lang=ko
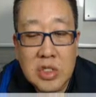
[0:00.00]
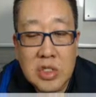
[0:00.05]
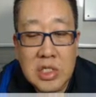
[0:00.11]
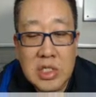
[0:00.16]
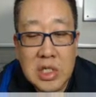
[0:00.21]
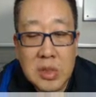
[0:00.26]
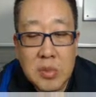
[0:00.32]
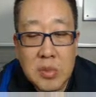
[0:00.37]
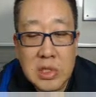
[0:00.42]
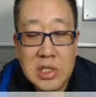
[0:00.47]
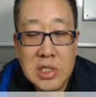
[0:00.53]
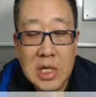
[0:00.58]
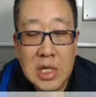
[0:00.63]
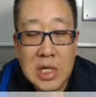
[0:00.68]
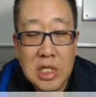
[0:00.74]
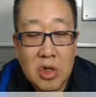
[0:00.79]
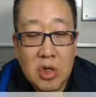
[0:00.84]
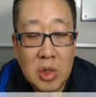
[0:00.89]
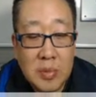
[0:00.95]
사업을
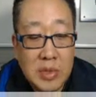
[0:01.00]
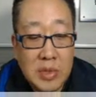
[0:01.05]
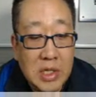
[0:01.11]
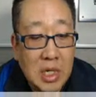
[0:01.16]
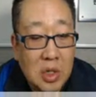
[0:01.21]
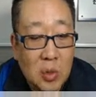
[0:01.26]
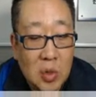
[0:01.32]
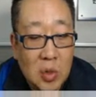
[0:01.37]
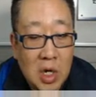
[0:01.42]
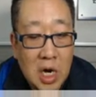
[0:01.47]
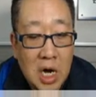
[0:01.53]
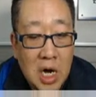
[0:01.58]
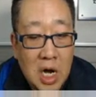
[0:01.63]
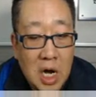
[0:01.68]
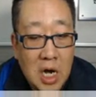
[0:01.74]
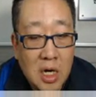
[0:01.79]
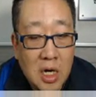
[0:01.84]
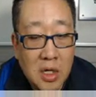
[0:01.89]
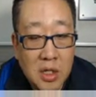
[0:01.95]
시작한다고 합니다. 와.
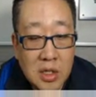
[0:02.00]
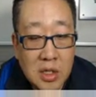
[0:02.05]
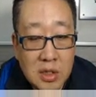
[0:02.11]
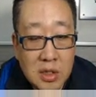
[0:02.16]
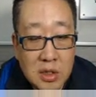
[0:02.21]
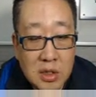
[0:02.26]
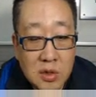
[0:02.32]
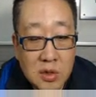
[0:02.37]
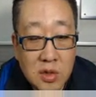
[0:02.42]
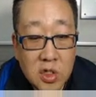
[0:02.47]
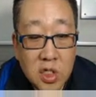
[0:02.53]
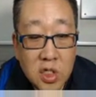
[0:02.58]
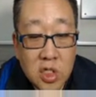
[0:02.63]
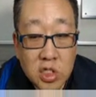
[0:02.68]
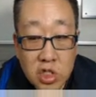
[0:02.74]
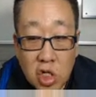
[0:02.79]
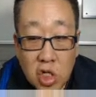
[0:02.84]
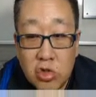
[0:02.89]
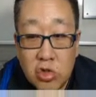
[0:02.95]

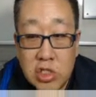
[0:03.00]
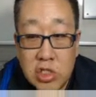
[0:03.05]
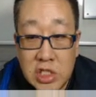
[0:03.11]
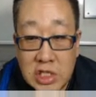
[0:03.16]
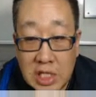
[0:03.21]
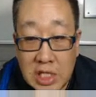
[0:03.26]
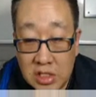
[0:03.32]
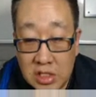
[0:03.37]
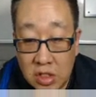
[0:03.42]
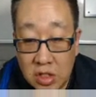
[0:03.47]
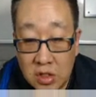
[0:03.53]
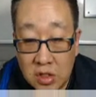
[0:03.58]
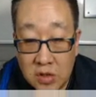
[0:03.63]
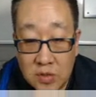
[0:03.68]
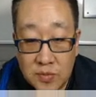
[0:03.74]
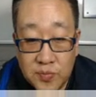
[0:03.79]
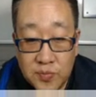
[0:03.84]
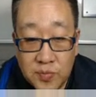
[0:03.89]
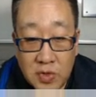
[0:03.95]
서울시에서
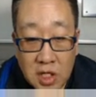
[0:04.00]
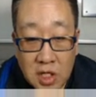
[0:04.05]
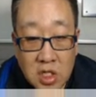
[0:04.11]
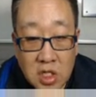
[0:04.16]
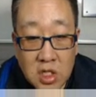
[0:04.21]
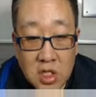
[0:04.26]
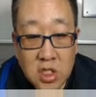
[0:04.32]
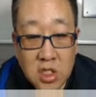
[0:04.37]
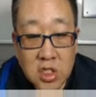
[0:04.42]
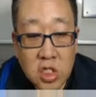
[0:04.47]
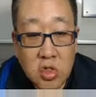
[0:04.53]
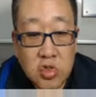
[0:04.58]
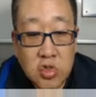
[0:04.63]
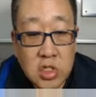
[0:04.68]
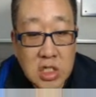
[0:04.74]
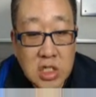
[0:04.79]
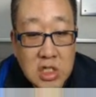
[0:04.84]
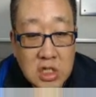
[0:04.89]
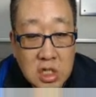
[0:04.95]

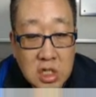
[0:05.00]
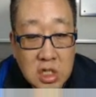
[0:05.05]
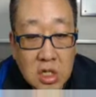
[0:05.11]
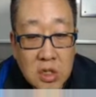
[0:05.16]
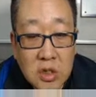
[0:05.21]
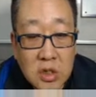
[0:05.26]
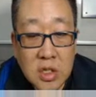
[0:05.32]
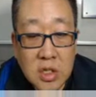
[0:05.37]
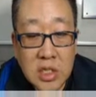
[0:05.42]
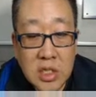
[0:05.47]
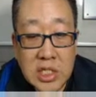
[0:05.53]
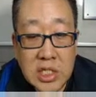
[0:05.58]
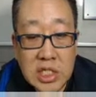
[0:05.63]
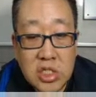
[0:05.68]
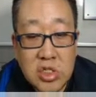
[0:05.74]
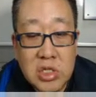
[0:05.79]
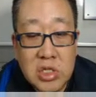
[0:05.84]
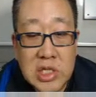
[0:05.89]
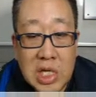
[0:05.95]
서울시에서
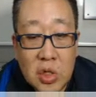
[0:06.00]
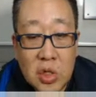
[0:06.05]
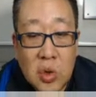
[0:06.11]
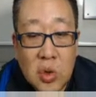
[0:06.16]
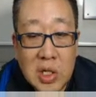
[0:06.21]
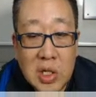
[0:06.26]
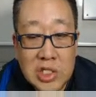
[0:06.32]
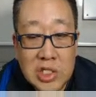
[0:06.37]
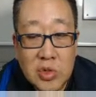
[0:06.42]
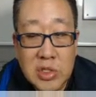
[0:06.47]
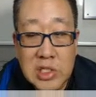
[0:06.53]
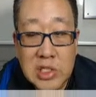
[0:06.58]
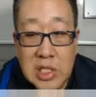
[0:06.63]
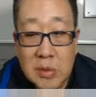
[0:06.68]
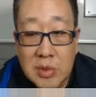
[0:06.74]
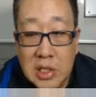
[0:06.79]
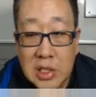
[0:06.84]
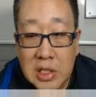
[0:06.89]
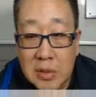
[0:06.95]
기술 상용화 지원
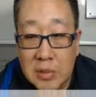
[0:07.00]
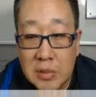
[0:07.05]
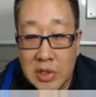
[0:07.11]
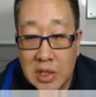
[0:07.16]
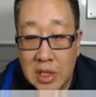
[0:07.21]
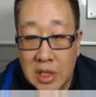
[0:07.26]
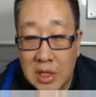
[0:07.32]
사업을 한답니다.